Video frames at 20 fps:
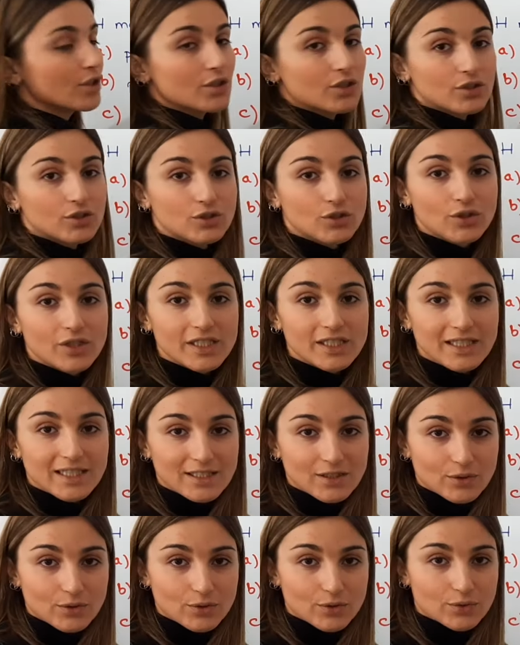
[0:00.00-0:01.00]
son
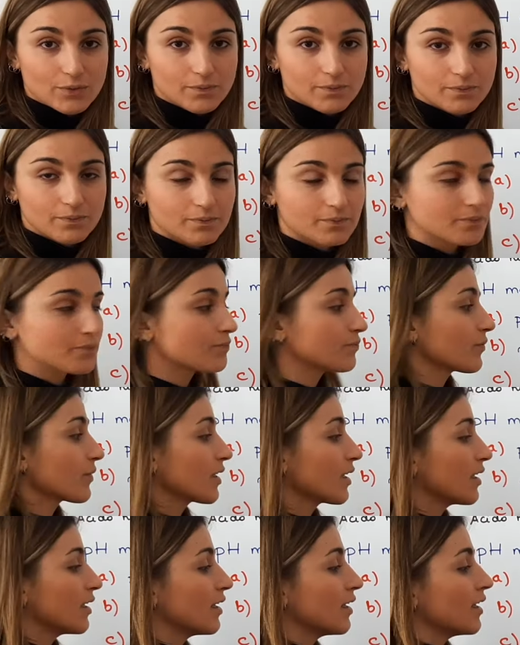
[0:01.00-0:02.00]
estas dos.
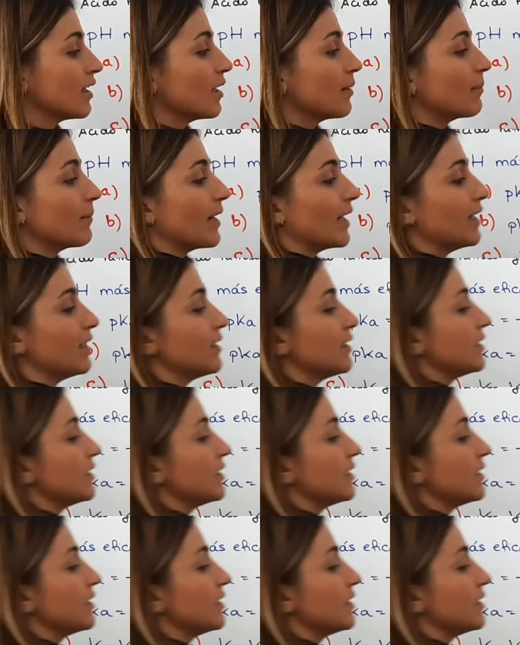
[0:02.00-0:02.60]
¿Vale?